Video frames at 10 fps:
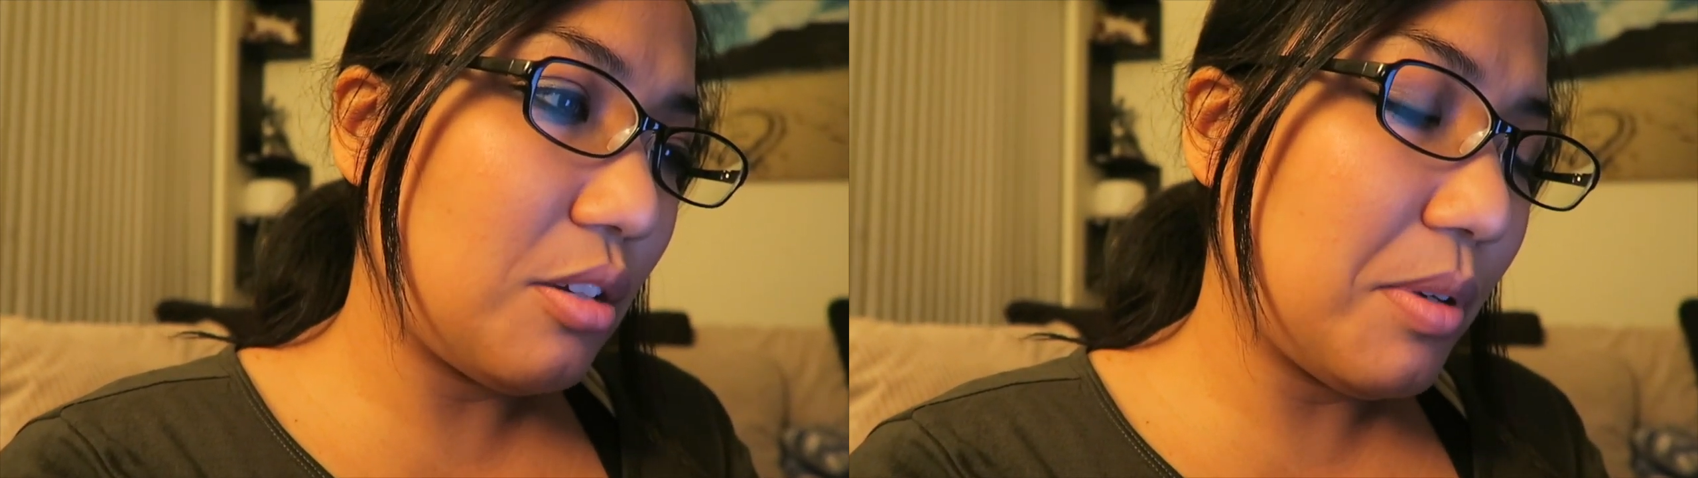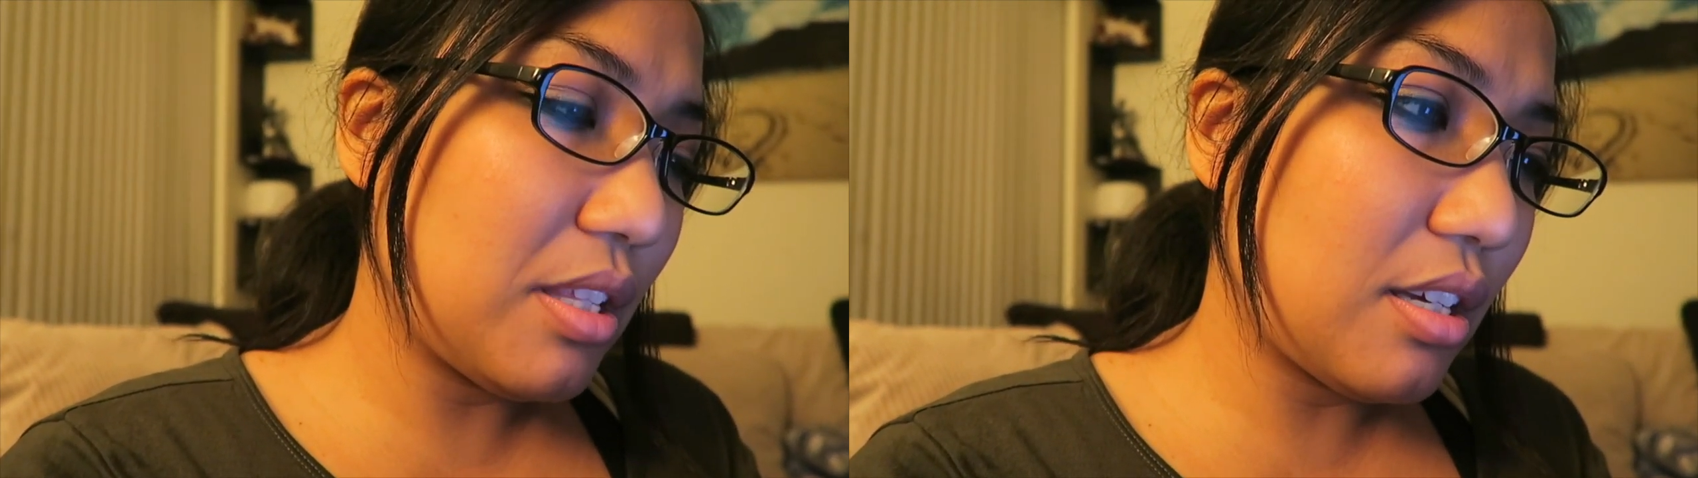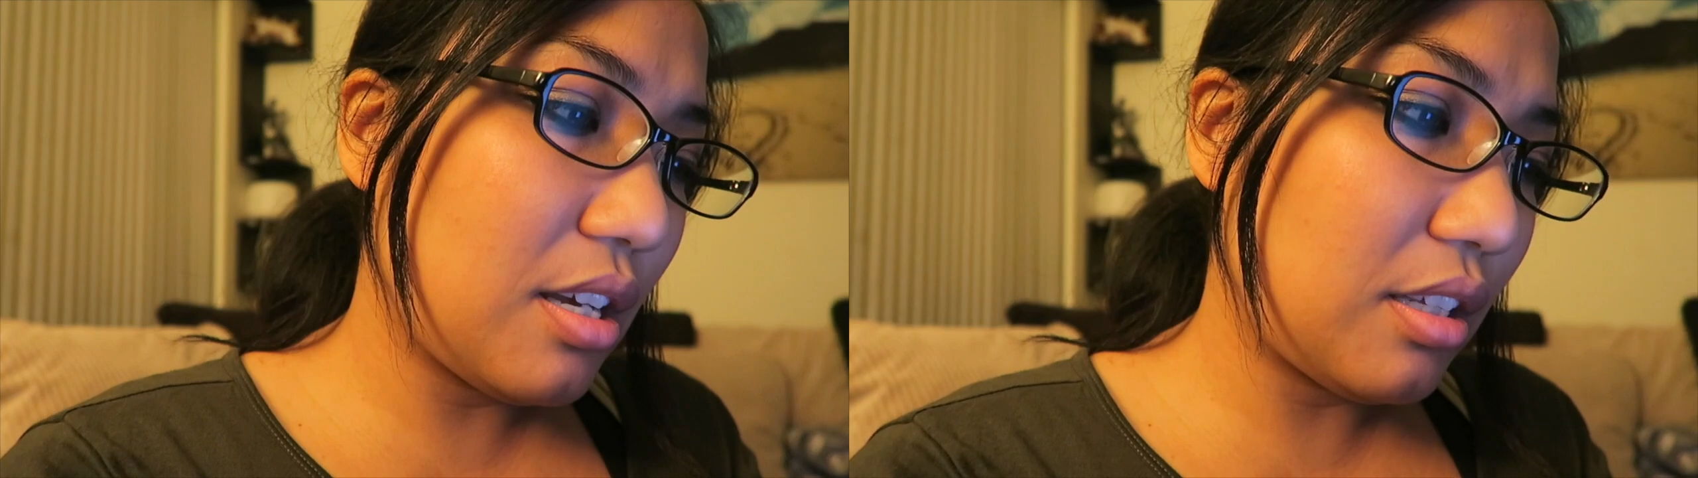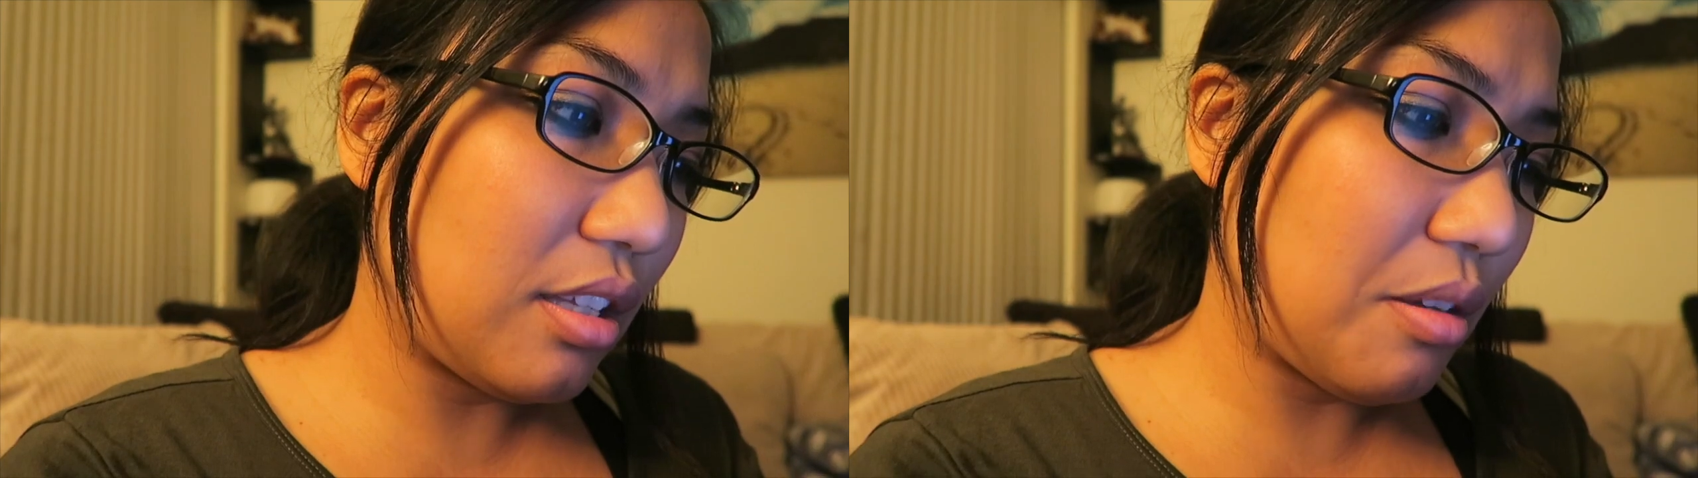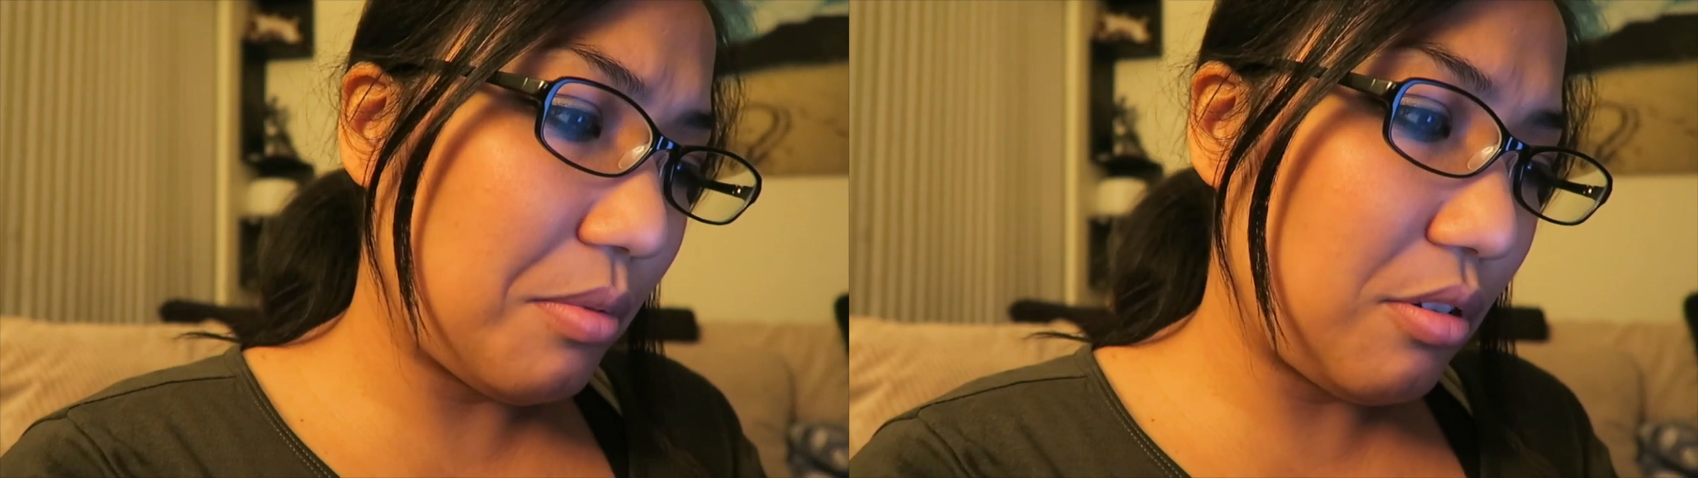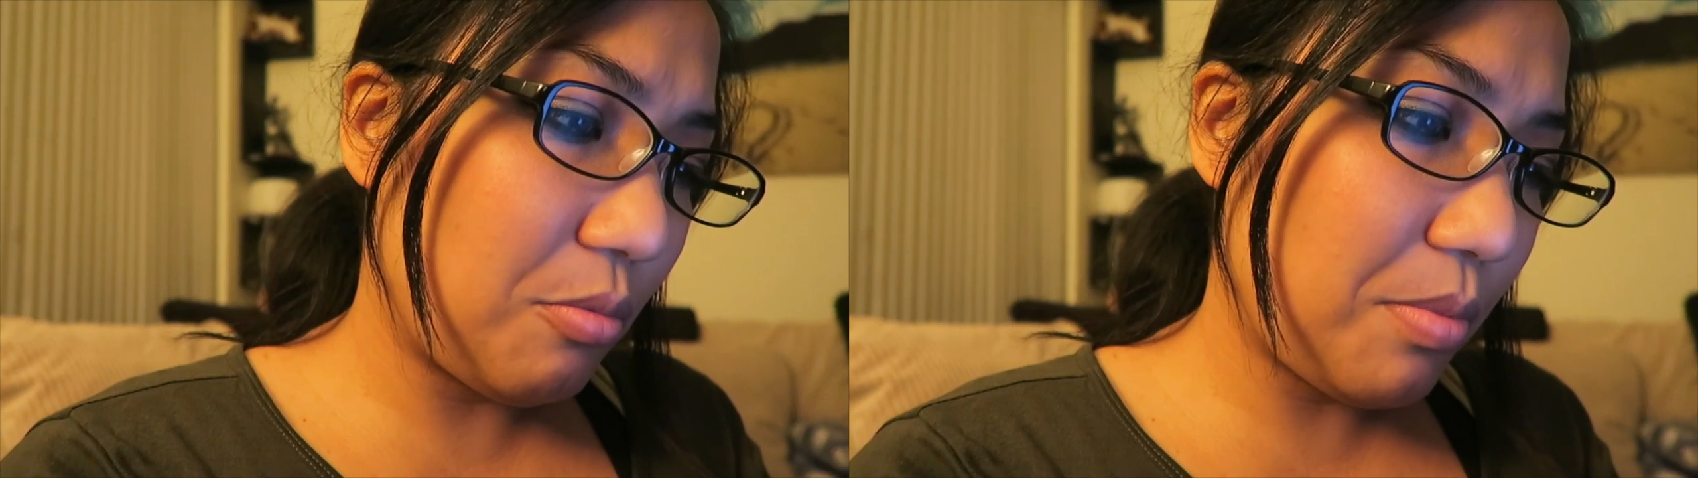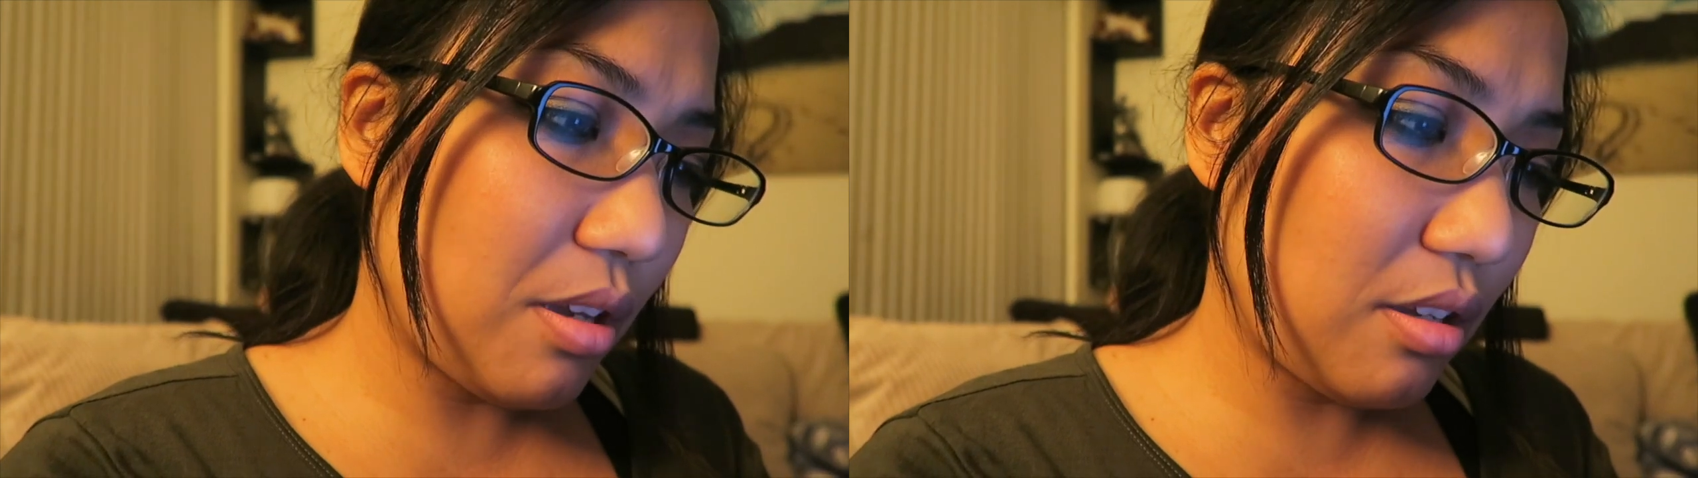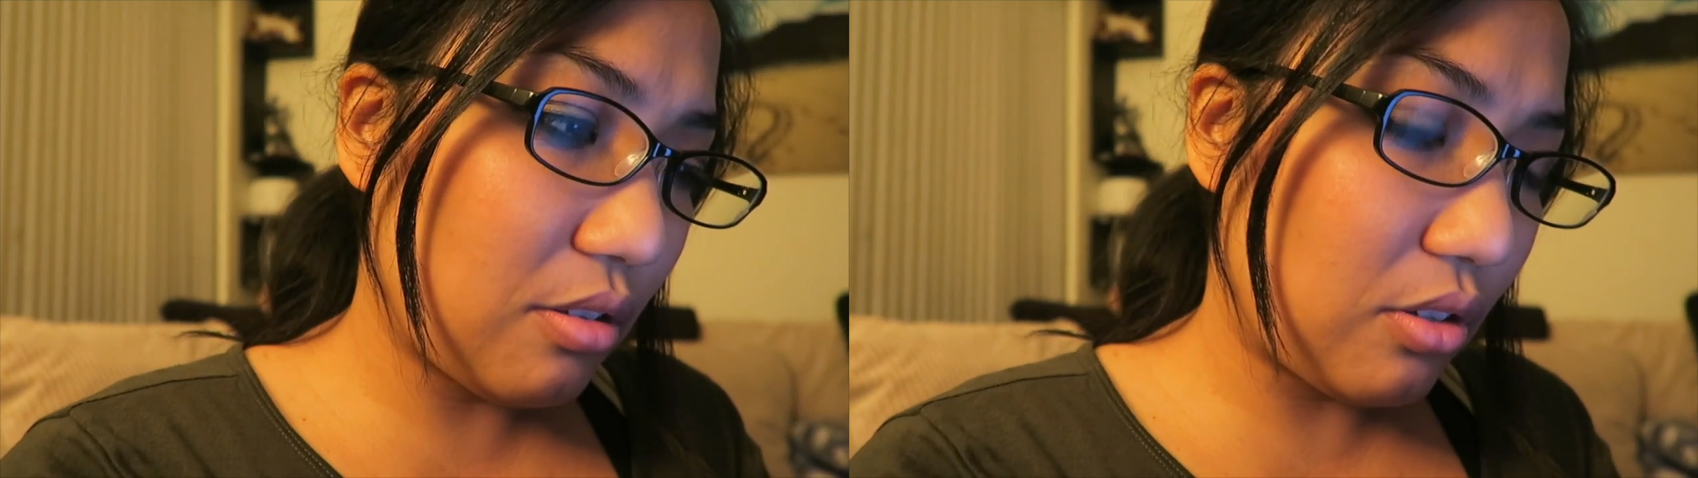一番高くて多分600